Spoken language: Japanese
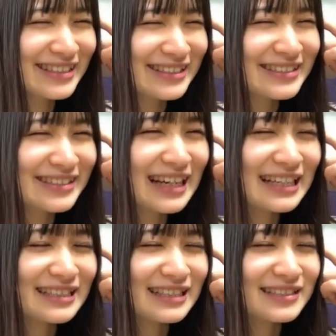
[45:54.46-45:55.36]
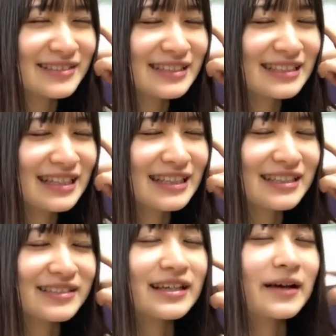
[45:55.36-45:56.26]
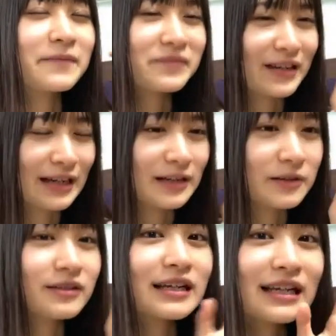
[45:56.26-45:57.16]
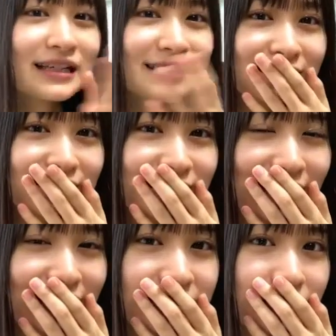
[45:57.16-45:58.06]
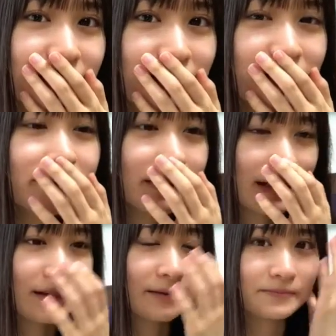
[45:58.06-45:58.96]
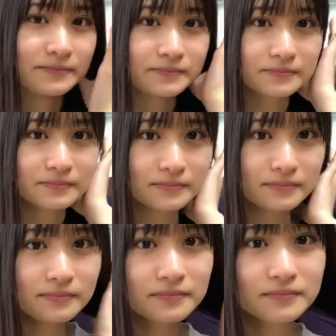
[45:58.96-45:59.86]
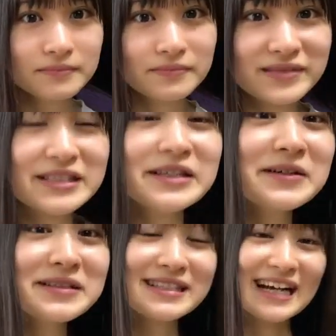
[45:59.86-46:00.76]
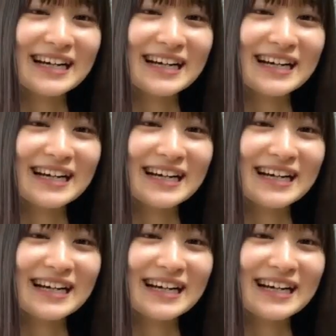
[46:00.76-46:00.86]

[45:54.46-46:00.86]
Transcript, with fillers: そうかいあの新学期のさなんかこれから新学期が始まりますみたいな始業式だ